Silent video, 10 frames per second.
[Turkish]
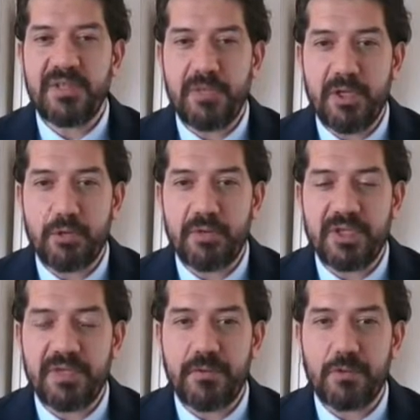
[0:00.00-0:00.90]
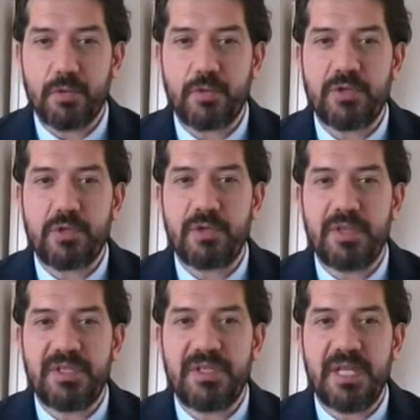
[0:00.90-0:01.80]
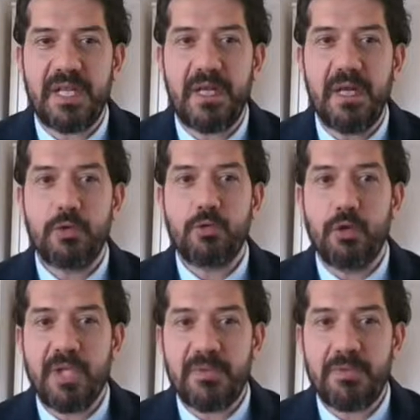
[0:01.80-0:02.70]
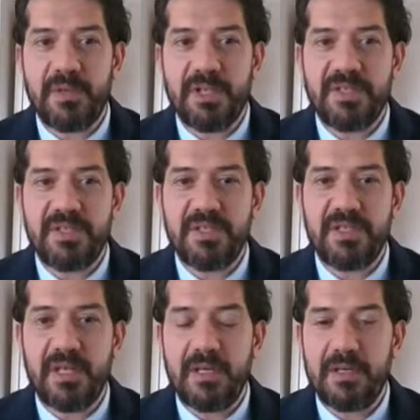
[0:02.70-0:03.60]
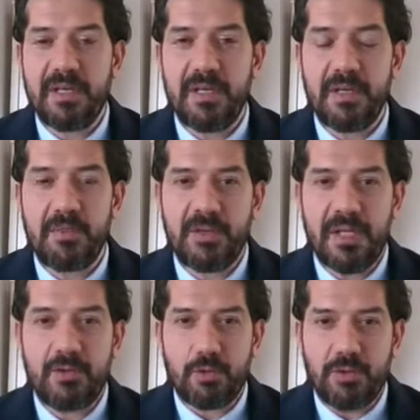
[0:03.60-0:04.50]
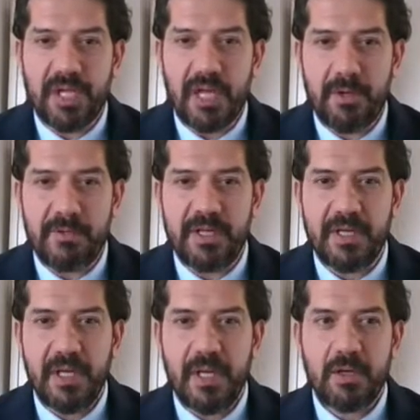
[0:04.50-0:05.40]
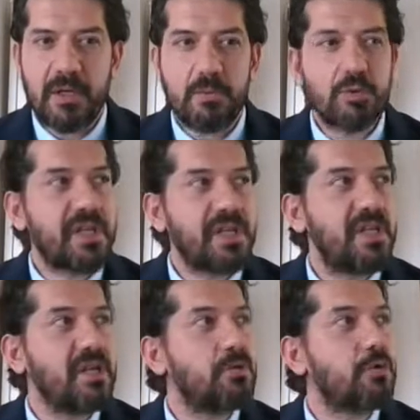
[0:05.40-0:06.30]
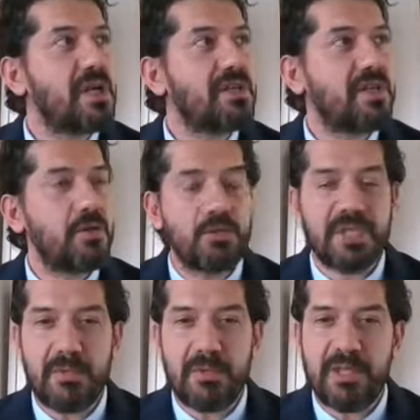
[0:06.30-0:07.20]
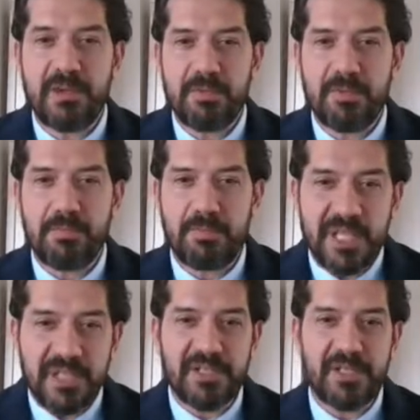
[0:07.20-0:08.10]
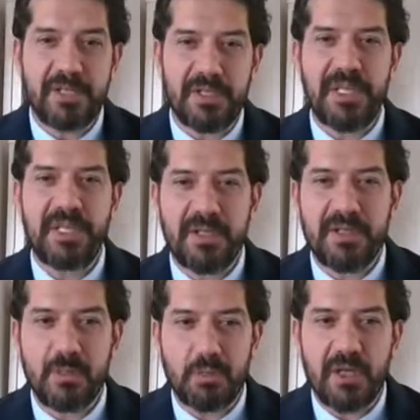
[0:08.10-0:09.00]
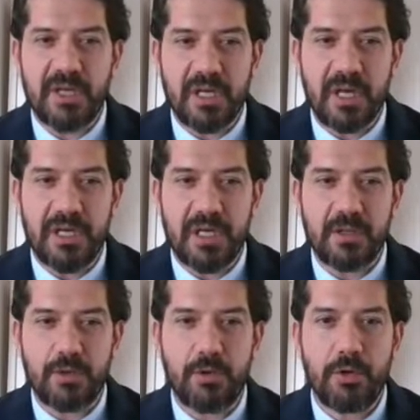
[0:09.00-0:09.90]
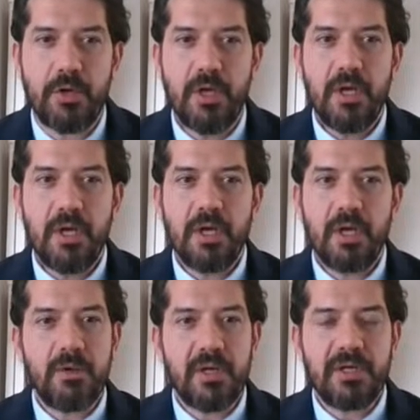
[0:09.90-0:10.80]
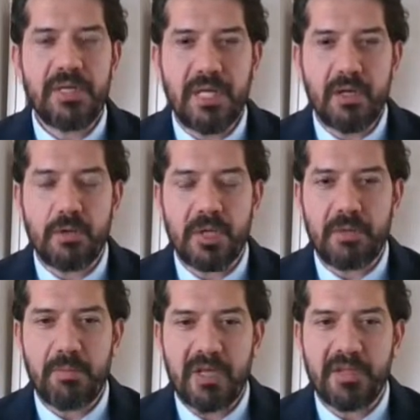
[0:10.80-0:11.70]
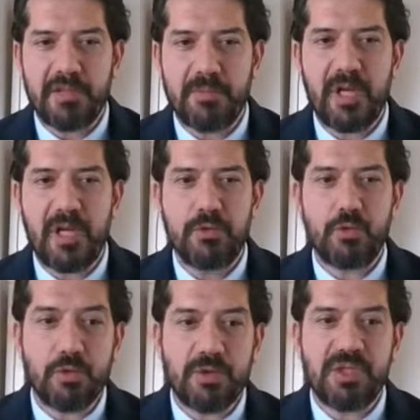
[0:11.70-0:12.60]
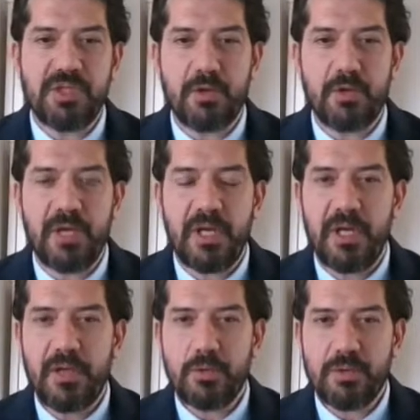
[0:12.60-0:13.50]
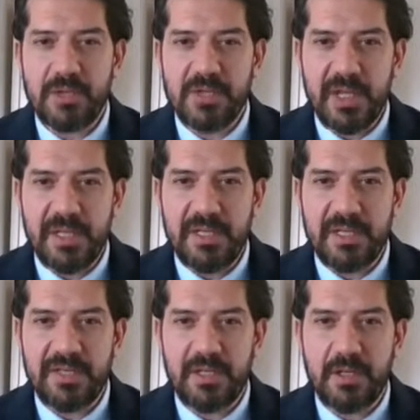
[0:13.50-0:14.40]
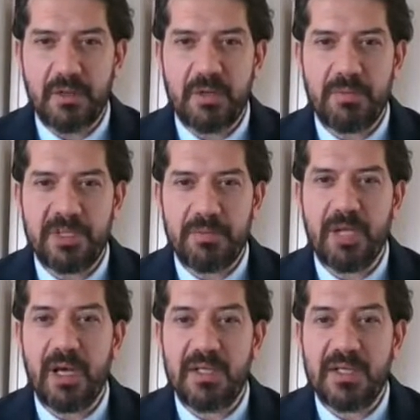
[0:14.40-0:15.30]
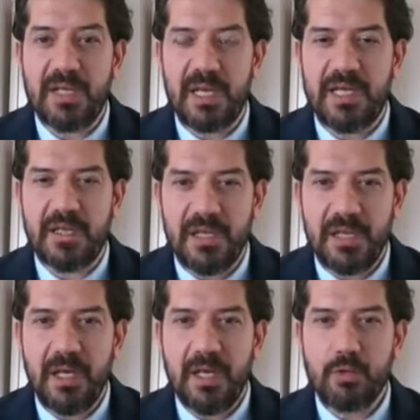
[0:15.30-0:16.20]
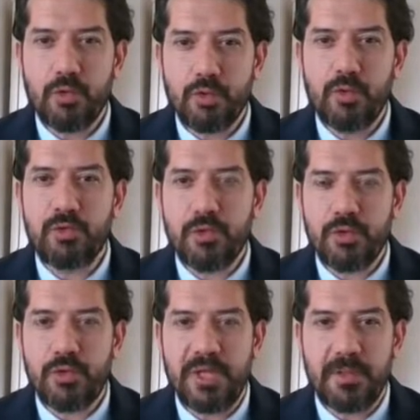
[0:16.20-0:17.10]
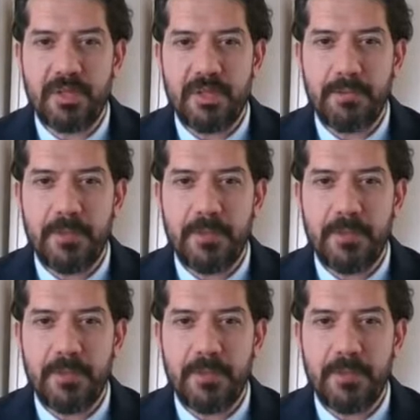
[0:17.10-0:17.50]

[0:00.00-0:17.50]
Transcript: 1.09'da. Dolayısıyla dolar paritesinde e, biraz yükselme var. E, buradaki dolardaki yükselmenin bir kısmının nedeni de buradan kaynaklanıyor. Ama genel olarak baktığımda yurt dışına göre, yurt dışı endekslerine göre bizim daha dirayetli durduğumuzu söyleyebilirim.